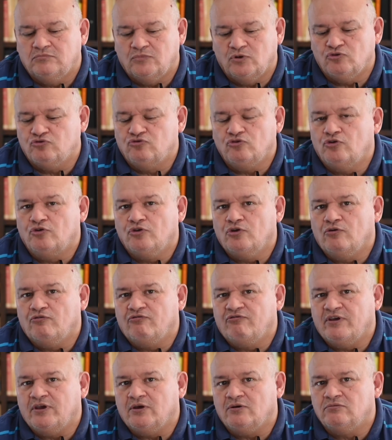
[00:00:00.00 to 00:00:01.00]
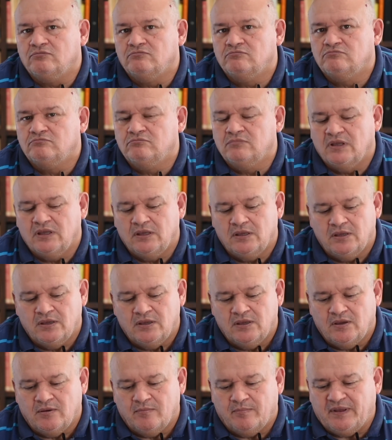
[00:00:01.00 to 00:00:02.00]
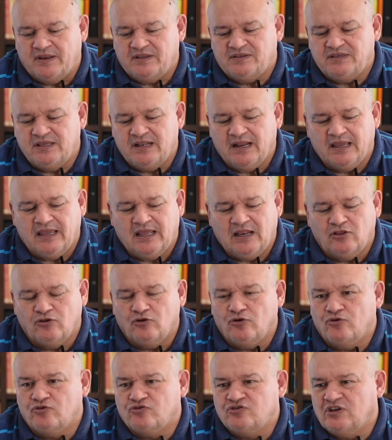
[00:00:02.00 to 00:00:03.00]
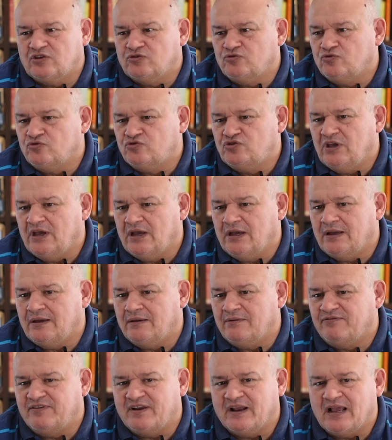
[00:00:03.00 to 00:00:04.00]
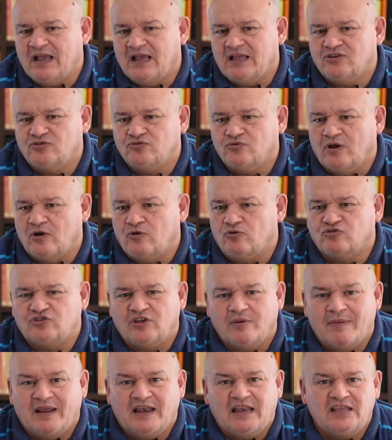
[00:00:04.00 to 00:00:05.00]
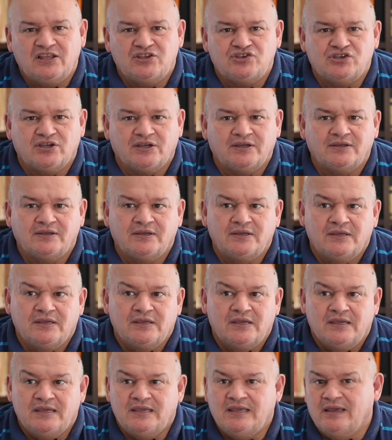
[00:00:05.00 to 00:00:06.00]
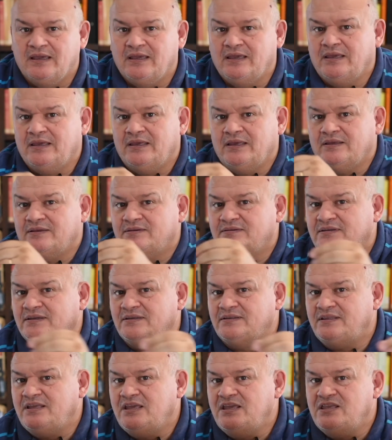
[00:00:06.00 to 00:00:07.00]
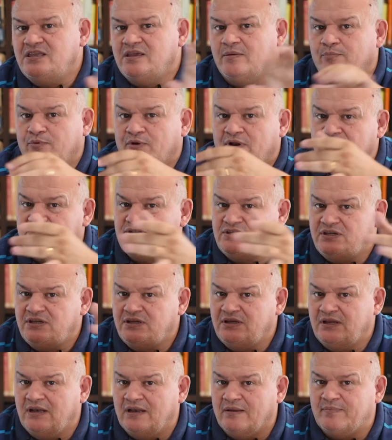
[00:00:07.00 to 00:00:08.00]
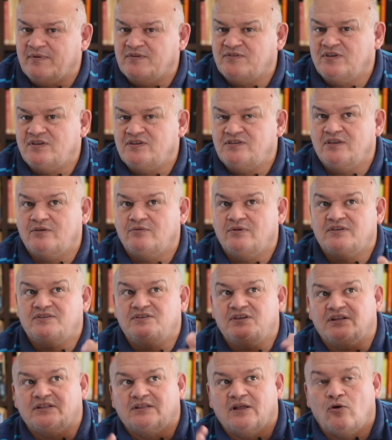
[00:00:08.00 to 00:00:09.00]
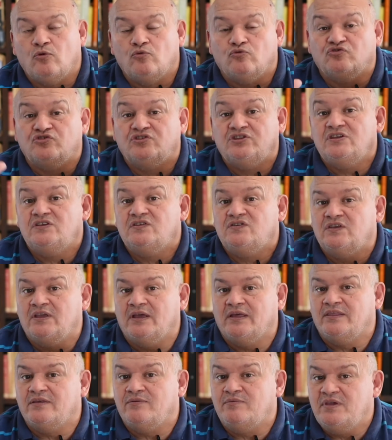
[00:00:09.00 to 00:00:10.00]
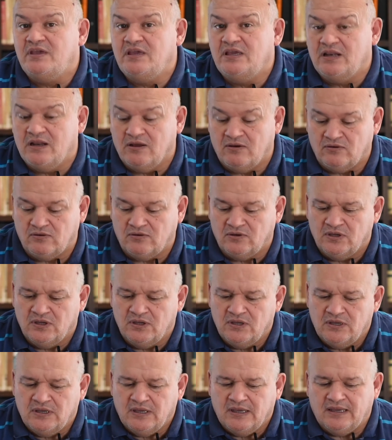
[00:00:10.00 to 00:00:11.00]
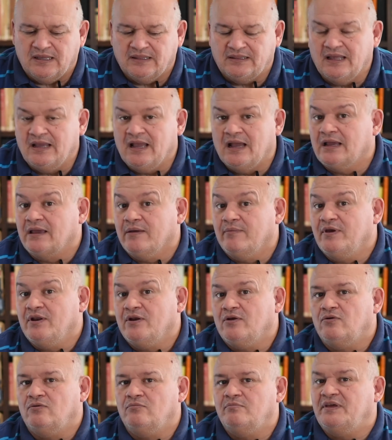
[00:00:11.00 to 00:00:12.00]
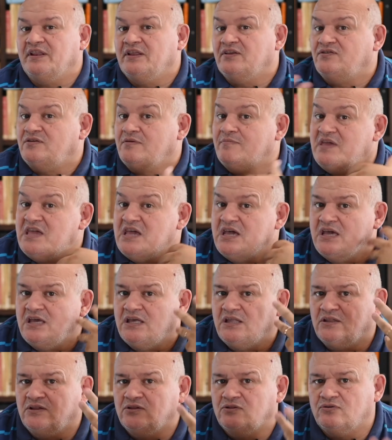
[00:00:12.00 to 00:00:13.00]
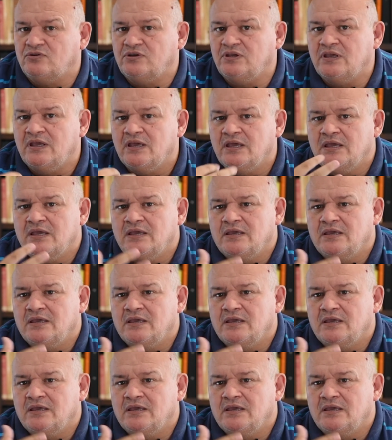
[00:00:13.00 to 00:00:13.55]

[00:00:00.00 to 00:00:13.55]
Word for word: no solo de lo feo. Pareciera que el dolor se asocia a fracaso, a cosa mal hecha, y ahí se tiñe por allí la presencia de una cierta justicia divina o que tenga que ver con merecimientos y,